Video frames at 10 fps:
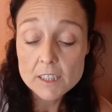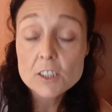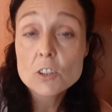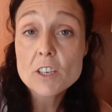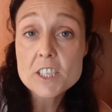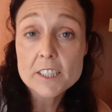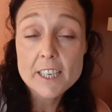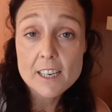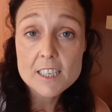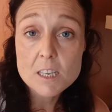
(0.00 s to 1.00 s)
y no quise
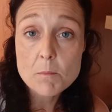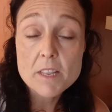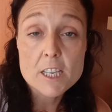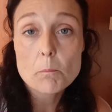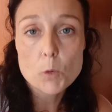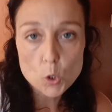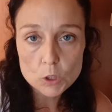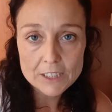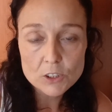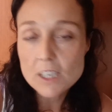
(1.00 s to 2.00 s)
tirar las semillas, por lo
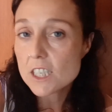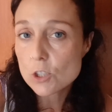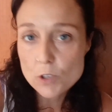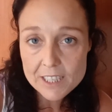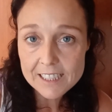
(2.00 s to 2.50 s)
tanto las estoy